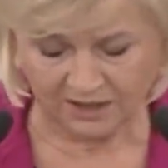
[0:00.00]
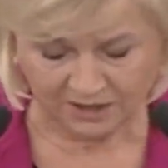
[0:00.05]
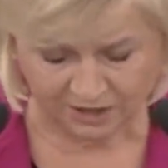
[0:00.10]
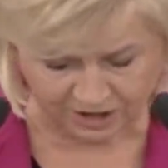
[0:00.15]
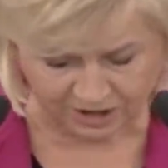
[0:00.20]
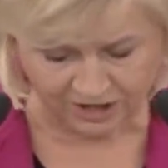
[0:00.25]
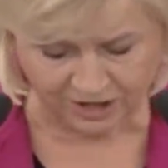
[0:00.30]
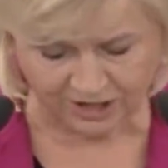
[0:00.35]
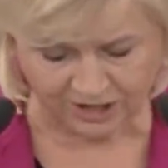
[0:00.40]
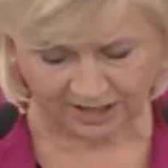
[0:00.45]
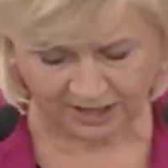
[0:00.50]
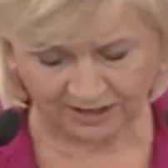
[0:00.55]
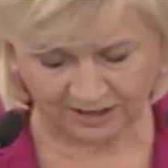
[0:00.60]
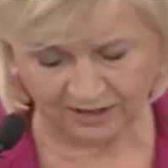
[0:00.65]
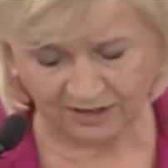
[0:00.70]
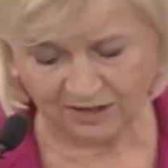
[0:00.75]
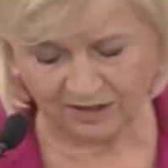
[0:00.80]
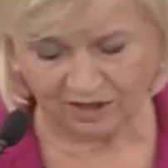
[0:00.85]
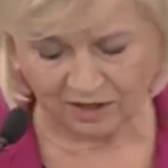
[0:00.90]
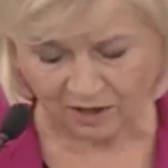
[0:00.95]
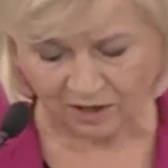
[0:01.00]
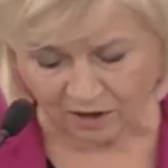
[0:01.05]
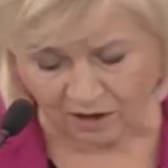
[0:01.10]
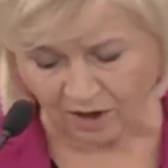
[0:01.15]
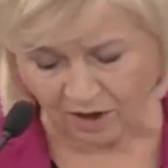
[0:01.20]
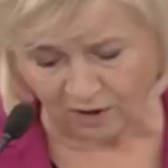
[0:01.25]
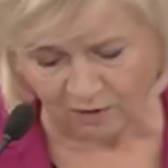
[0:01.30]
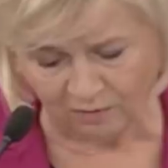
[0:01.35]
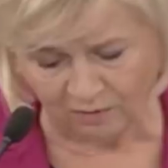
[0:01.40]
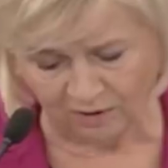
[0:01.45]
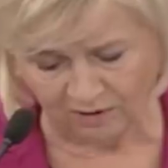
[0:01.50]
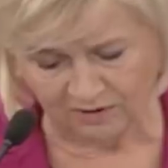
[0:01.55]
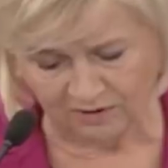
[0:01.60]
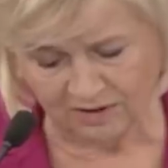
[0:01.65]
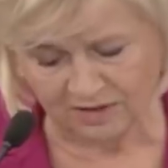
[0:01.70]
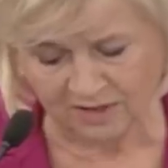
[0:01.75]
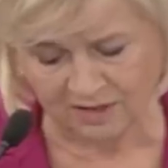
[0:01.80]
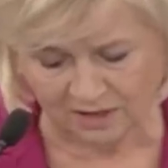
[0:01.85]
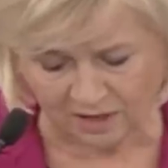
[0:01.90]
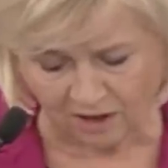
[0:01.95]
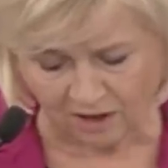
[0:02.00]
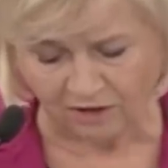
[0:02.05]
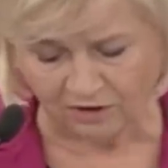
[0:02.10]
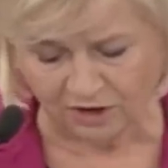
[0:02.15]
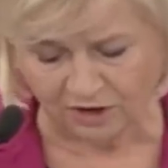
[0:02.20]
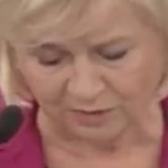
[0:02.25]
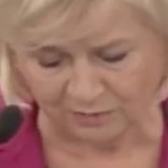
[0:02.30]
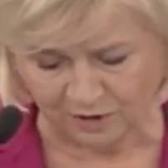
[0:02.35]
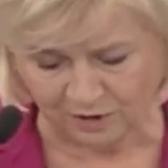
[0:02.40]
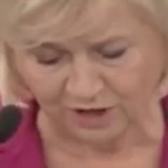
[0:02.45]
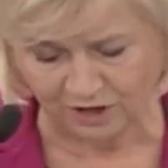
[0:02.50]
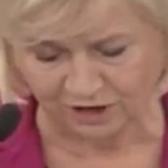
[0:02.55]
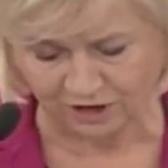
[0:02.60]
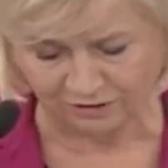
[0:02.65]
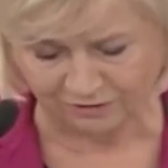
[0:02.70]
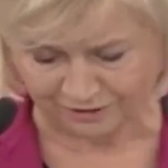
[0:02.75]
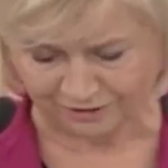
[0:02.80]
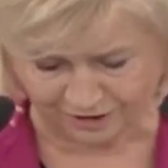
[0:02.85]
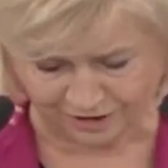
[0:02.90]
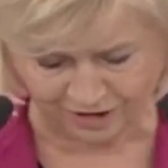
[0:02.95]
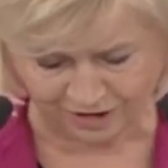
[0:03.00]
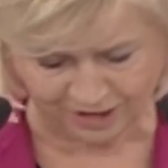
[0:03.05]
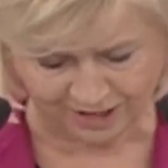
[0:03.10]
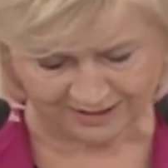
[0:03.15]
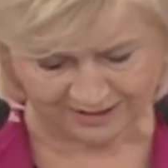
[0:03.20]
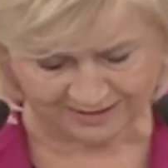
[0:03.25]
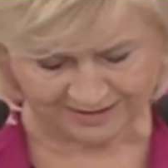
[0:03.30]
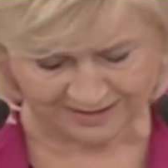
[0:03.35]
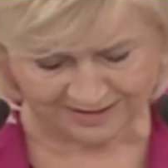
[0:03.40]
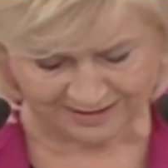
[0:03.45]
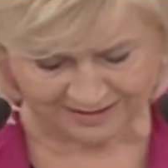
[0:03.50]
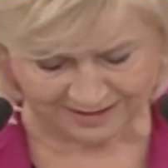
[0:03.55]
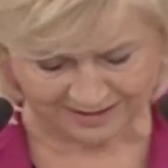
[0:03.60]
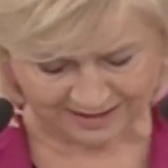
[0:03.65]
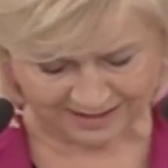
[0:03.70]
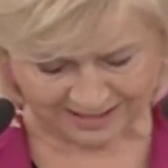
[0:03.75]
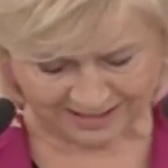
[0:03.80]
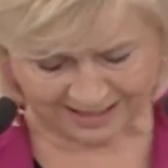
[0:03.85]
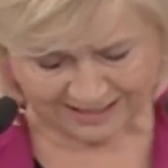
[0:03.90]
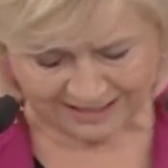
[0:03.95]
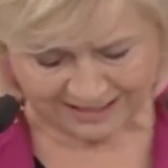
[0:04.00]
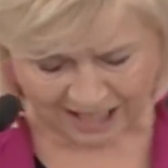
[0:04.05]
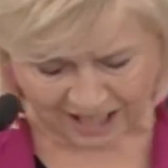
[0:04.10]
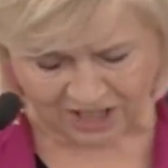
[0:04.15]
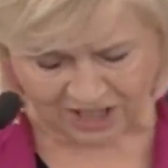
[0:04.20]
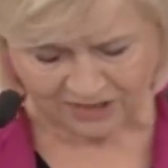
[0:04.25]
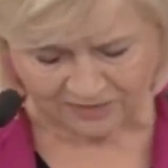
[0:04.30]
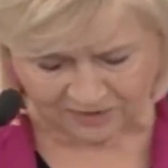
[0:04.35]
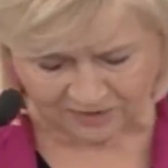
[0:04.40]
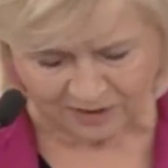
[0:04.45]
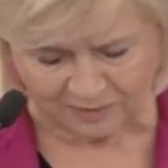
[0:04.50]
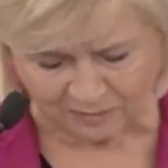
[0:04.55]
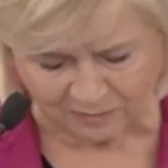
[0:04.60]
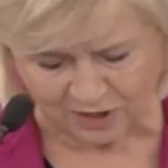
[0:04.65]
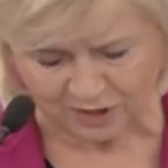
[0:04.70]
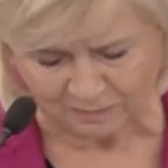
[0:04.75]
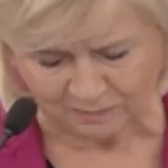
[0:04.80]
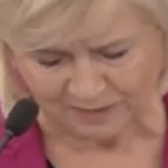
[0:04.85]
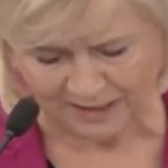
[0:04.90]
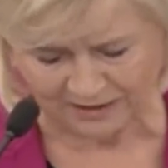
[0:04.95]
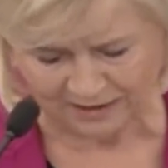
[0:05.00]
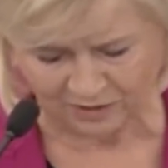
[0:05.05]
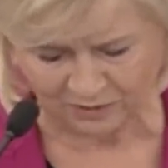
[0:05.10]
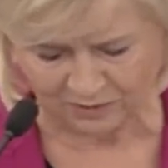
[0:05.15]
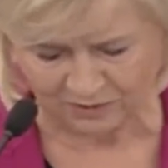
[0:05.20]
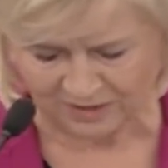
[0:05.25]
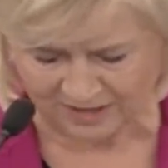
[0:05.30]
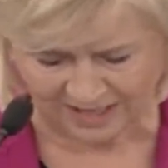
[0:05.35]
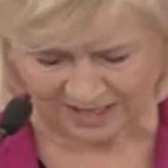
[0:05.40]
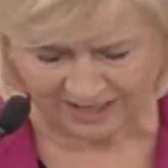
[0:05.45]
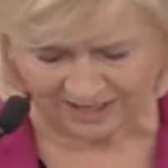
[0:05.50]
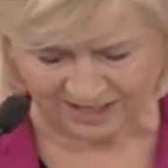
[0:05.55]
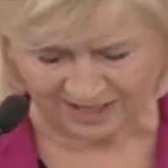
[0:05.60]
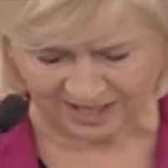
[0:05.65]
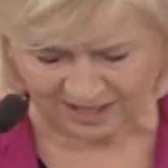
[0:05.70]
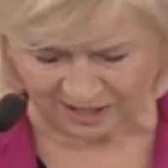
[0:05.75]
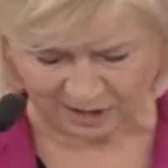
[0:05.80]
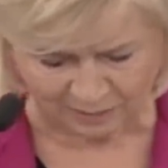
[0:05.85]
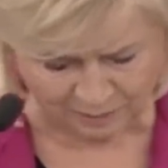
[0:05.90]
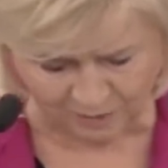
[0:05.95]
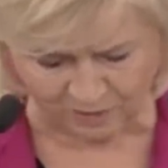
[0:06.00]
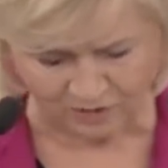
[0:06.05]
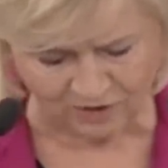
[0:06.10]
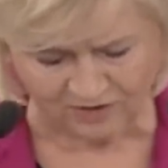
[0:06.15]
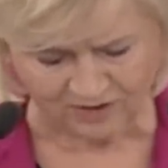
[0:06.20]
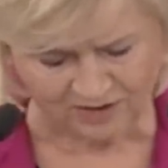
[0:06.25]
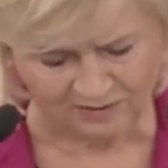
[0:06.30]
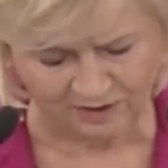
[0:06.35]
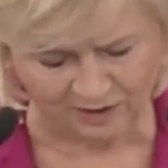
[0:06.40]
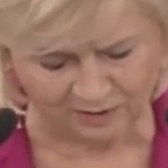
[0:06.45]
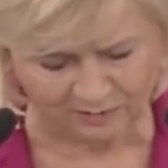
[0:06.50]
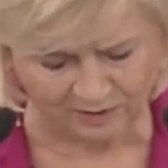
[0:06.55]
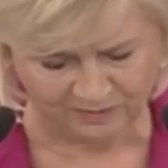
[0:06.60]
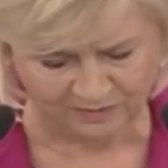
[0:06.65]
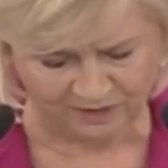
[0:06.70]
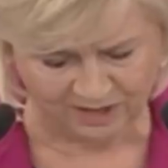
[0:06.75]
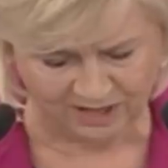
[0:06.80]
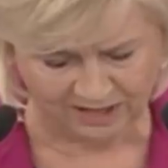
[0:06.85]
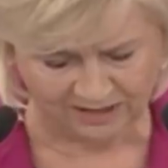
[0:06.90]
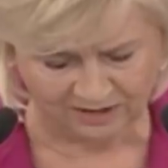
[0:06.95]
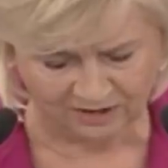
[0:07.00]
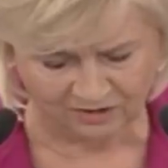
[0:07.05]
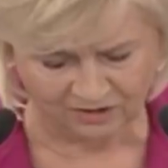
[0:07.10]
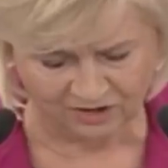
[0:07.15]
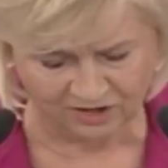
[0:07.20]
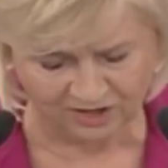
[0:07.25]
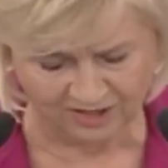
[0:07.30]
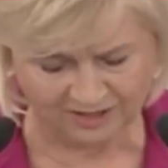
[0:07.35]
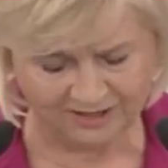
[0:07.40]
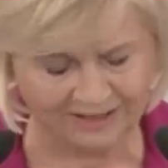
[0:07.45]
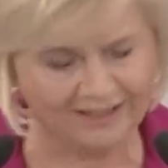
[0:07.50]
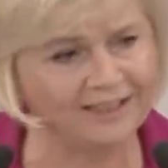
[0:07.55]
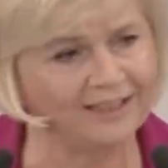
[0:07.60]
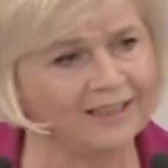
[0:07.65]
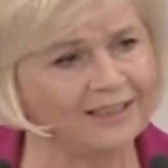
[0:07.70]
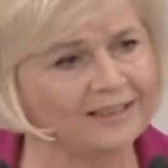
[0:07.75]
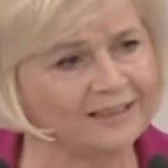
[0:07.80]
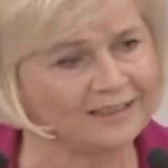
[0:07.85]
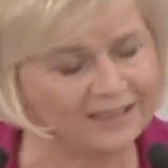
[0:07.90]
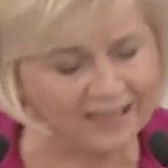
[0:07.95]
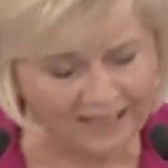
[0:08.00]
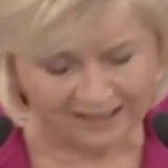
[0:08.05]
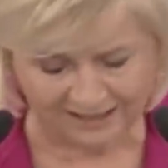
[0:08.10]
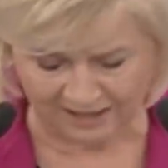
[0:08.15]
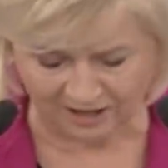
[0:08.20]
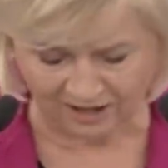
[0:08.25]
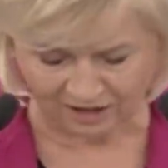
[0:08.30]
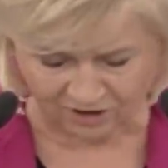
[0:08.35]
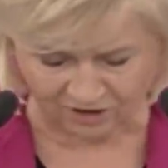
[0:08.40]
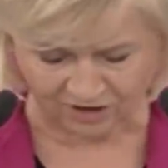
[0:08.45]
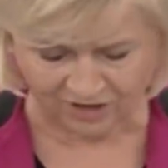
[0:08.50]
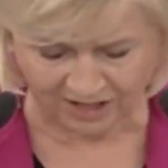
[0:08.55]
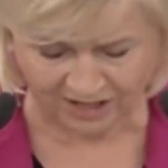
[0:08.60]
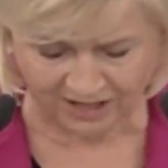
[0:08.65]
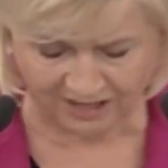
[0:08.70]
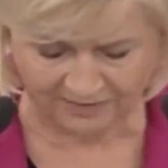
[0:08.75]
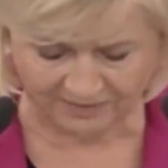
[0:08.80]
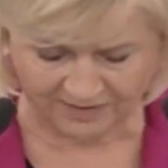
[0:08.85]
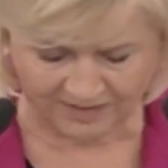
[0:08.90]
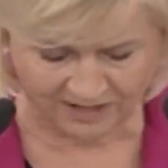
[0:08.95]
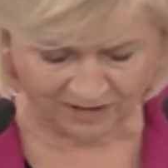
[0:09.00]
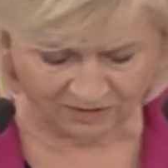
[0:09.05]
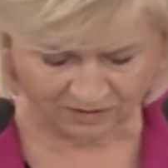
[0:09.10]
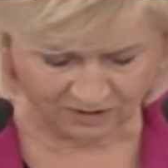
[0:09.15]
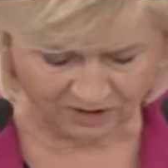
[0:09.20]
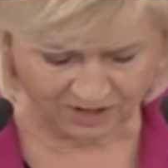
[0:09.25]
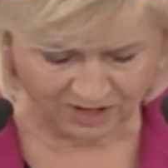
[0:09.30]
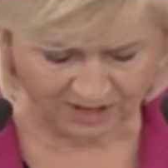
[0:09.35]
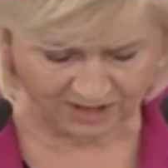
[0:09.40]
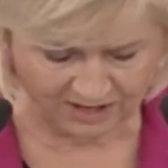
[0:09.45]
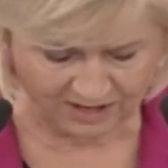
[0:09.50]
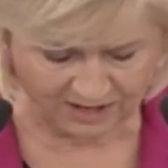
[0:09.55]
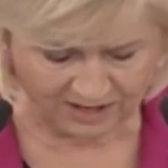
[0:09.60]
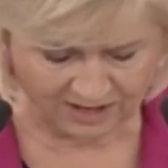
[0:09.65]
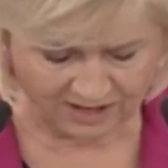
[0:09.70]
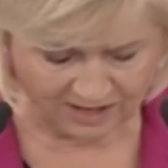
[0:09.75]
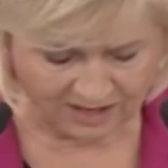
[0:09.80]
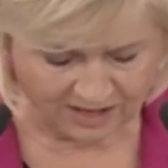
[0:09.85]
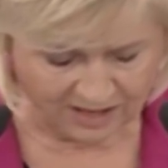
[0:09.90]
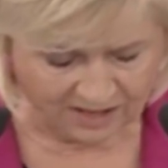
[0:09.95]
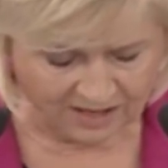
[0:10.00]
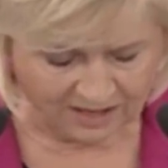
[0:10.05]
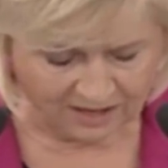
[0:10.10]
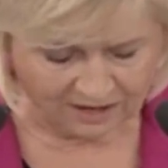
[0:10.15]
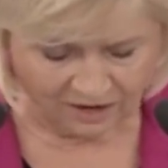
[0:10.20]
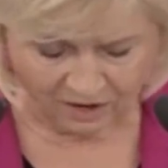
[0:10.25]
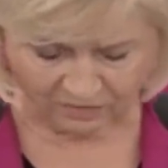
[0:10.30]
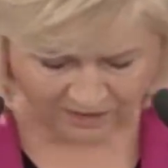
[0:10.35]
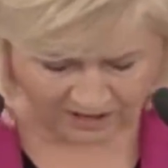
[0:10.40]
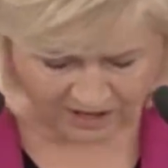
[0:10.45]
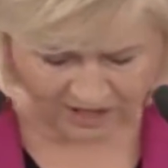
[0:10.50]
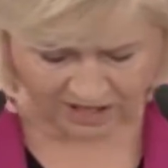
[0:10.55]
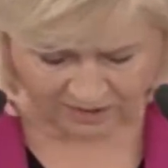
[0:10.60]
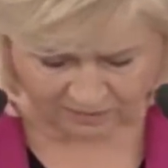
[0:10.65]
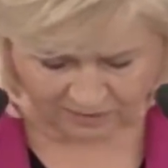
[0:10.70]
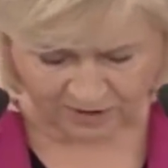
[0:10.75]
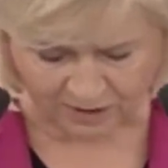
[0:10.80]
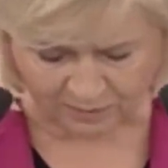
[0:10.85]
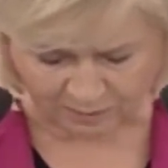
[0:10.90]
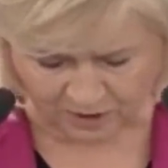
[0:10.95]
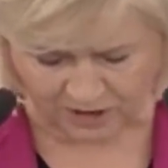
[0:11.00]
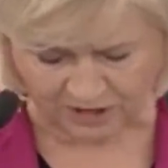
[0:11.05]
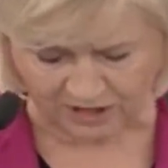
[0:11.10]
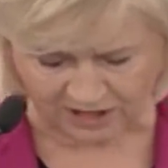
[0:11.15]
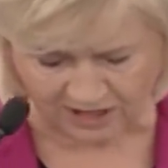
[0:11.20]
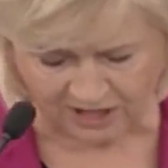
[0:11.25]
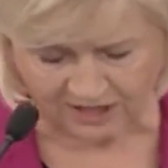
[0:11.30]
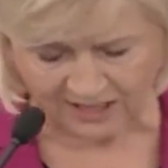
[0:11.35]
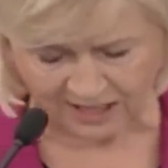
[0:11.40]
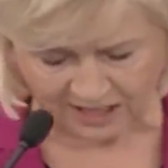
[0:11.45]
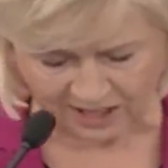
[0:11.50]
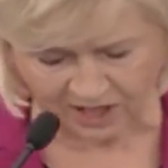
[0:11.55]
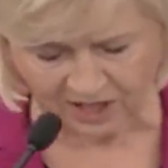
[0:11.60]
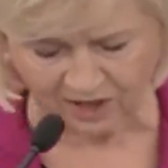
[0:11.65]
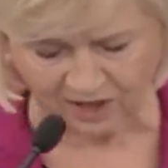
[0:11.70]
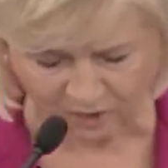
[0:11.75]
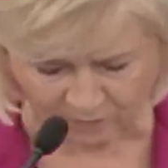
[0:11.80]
dzisiaj około 180 tysięcy. Także w tym przypadku sędzia nie poniosła odpowiedzialności. Dalej orzeka w sądzie. Do Warszawy nie przyjedzie także